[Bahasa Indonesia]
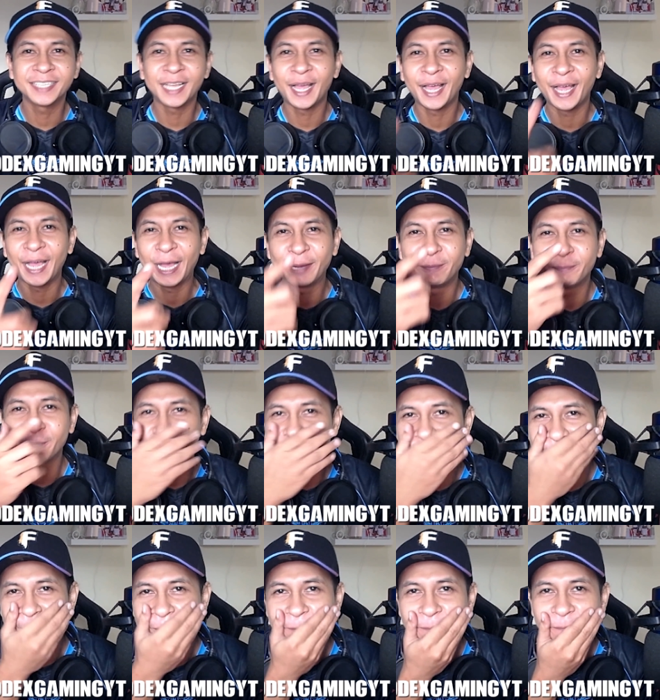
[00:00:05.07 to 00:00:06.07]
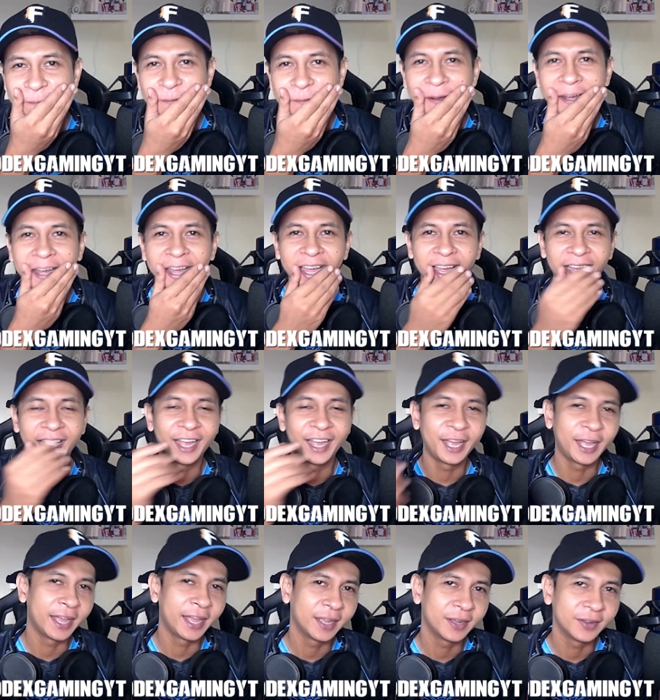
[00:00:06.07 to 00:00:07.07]
Sabtu.
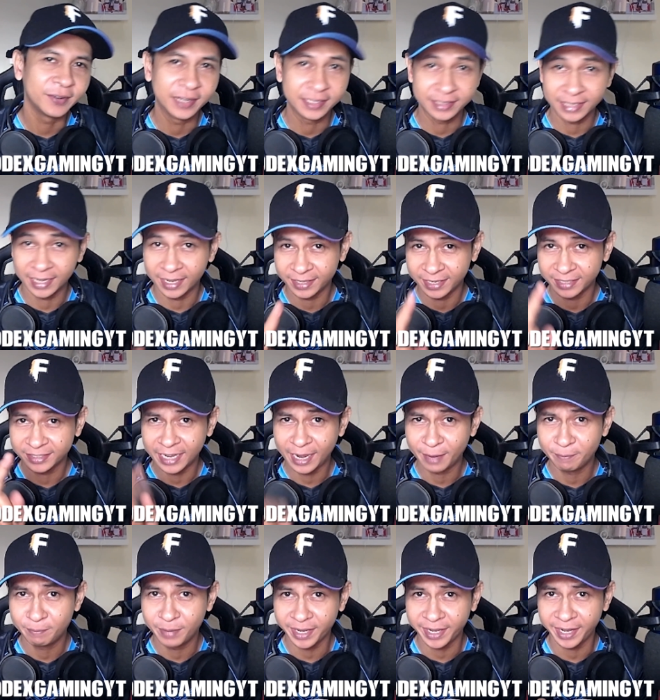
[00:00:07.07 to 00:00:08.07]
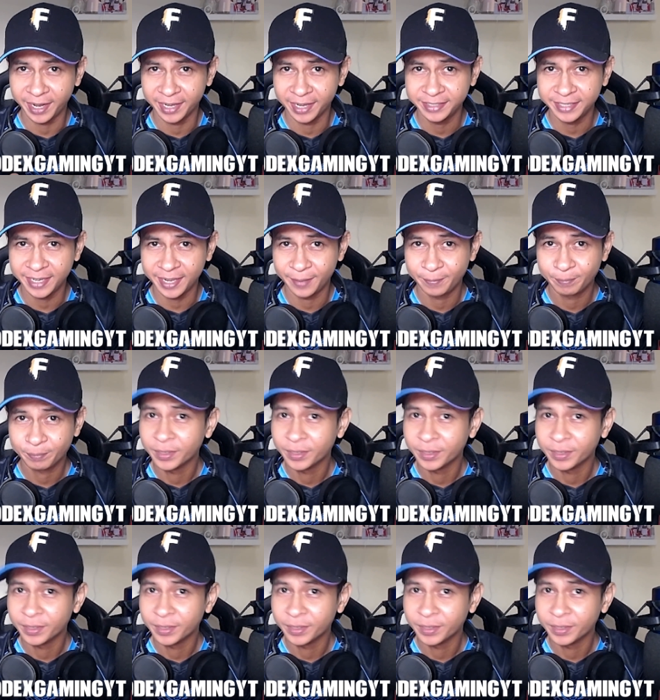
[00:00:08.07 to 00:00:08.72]
Wah, udah saatnya sabrek ya guys ya.